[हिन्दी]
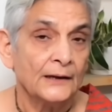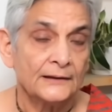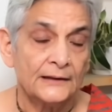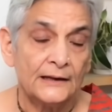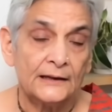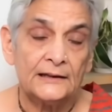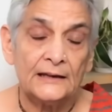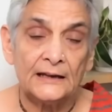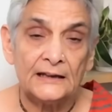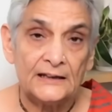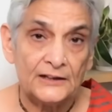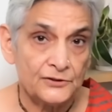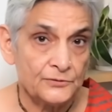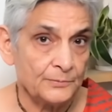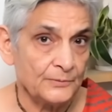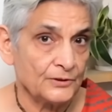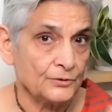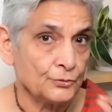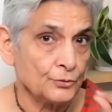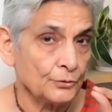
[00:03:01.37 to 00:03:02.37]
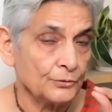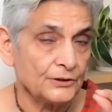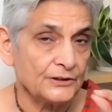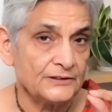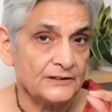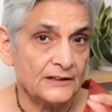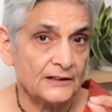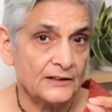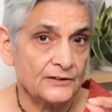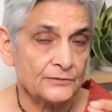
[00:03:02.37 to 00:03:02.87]
देखिए किशमिश छोटी
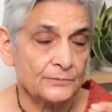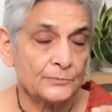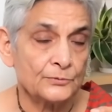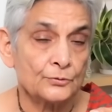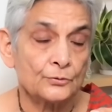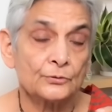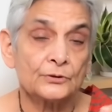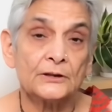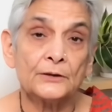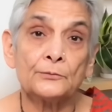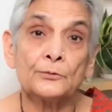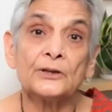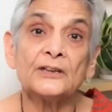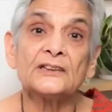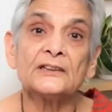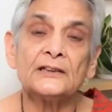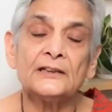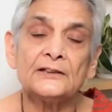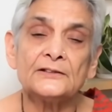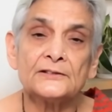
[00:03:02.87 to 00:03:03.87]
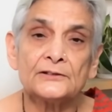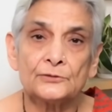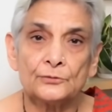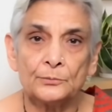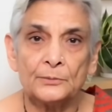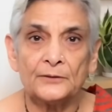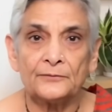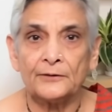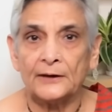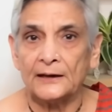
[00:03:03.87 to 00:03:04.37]
सी किशमिश होती है वो कितनी चीजों
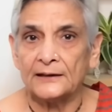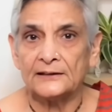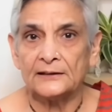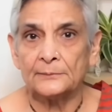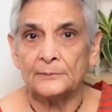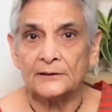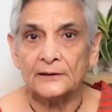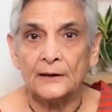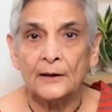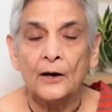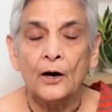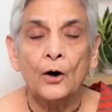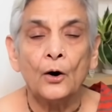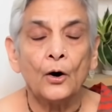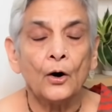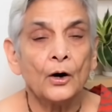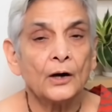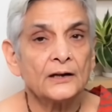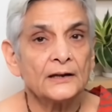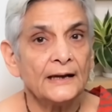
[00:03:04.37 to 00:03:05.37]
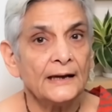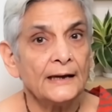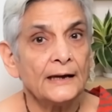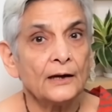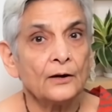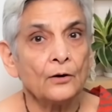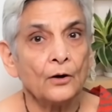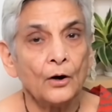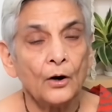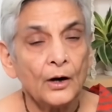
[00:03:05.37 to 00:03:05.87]
में फायदेमंद है और
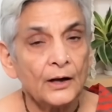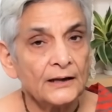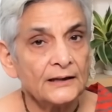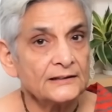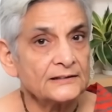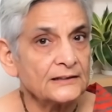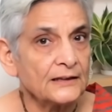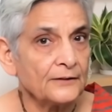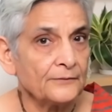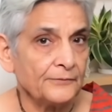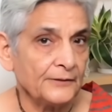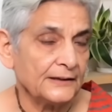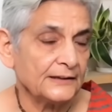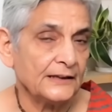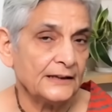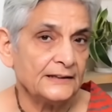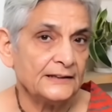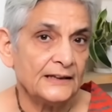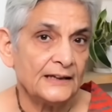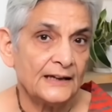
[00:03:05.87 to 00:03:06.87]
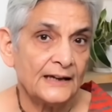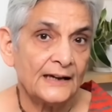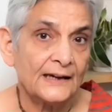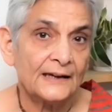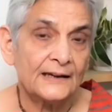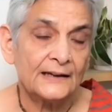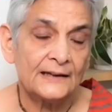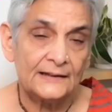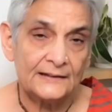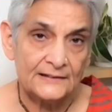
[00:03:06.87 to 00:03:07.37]
एक और इसका फायदा ये है
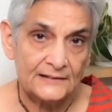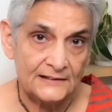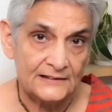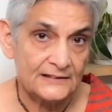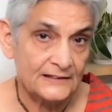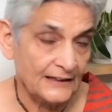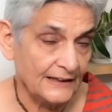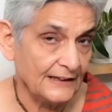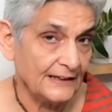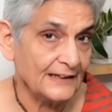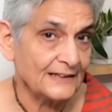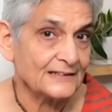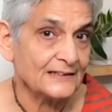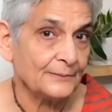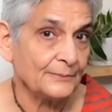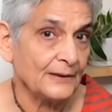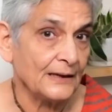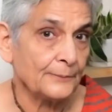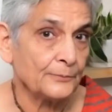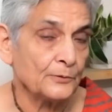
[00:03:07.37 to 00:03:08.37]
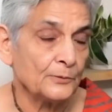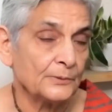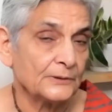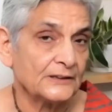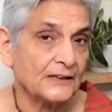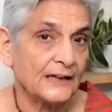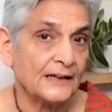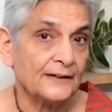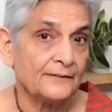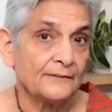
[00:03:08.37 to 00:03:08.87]
कि जिस तरीके से मैं आपको
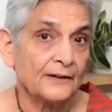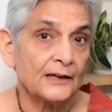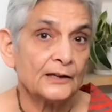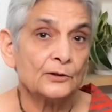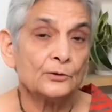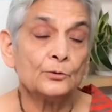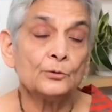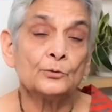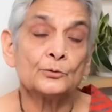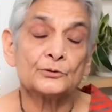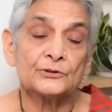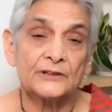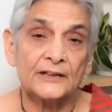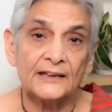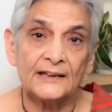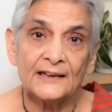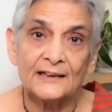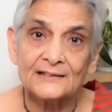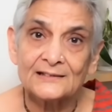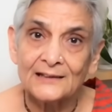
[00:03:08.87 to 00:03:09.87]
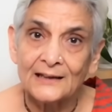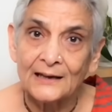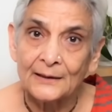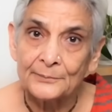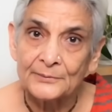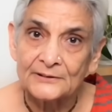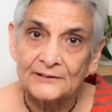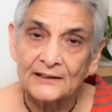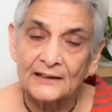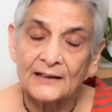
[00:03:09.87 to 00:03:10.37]
बताने वाली हूँ उस तरीके से आप
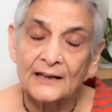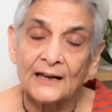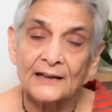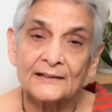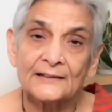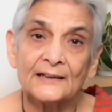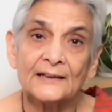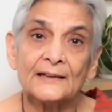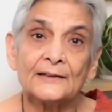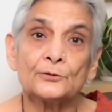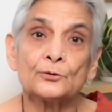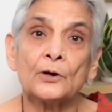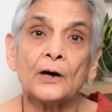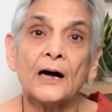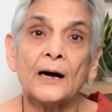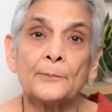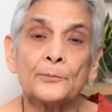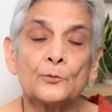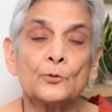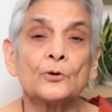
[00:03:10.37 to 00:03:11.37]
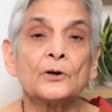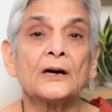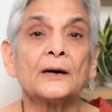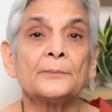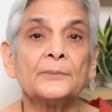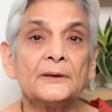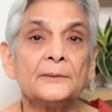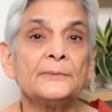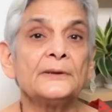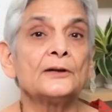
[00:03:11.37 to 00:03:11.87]
इसे खाते हैं तो आपको
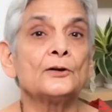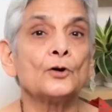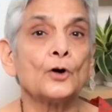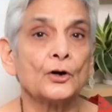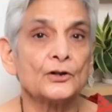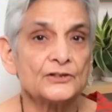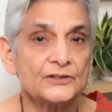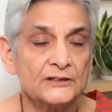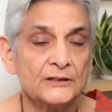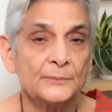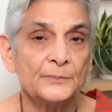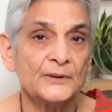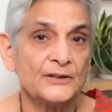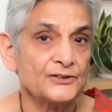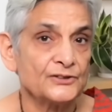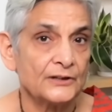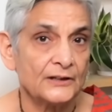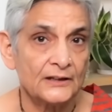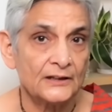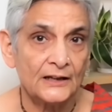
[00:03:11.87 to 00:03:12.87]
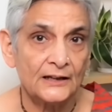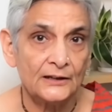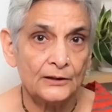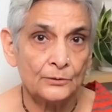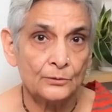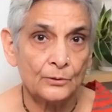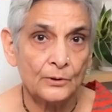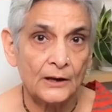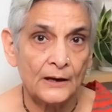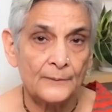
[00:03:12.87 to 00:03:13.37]
कभी भी कॉन्स्टिपेशन नहीं
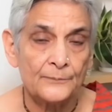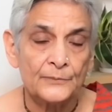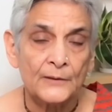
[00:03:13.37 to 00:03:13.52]
होगा